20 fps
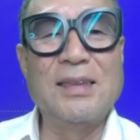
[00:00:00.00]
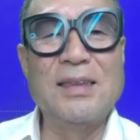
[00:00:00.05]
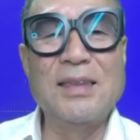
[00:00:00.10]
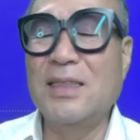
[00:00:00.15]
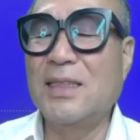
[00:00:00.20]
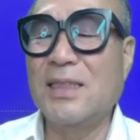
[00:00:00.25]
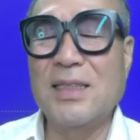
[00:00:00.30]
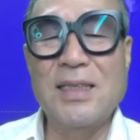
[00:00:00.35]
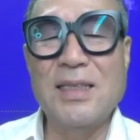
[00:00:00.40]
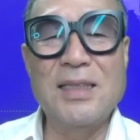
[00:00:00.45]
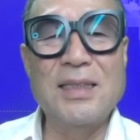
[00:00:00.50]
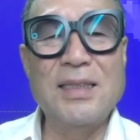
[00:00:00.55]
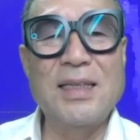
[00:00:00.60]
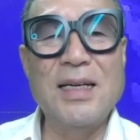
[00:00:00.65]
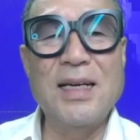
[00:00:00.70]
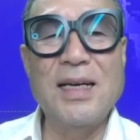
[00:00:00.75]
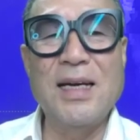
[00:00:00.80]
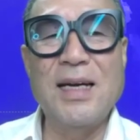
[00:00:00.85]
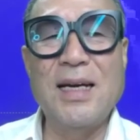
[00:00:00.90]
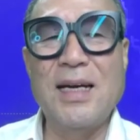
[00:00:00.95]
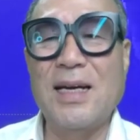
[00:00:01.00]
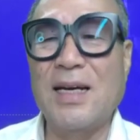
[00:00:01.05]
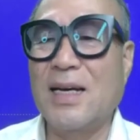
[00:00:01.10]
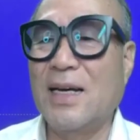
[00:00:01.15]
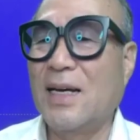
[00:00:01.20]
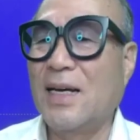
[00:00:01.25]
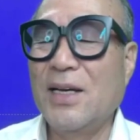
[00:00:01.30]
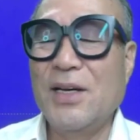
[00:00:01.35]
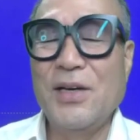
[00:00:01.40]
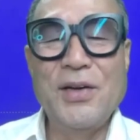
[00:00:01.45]
진짜 이게
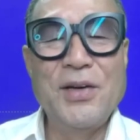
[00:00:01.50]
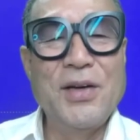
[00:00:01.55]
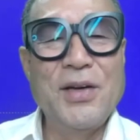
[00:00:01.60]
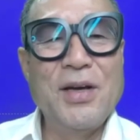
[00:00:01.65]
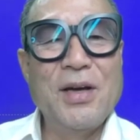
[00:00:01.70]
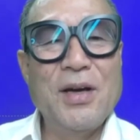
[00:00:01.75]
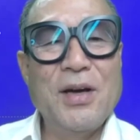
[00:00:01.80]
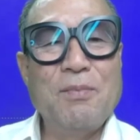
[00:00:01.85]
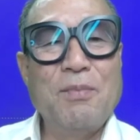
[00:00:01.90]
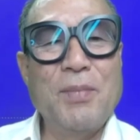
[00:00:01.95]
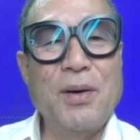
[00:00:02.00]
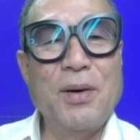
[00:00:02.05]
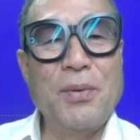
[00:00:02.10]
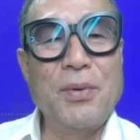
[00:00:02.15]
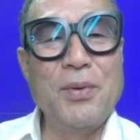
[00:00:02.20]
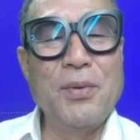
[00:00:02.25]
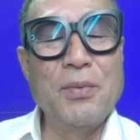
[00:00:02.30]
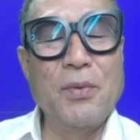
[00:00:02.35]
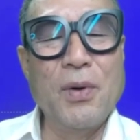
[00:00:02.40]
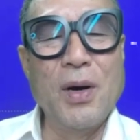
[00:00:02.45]
뭐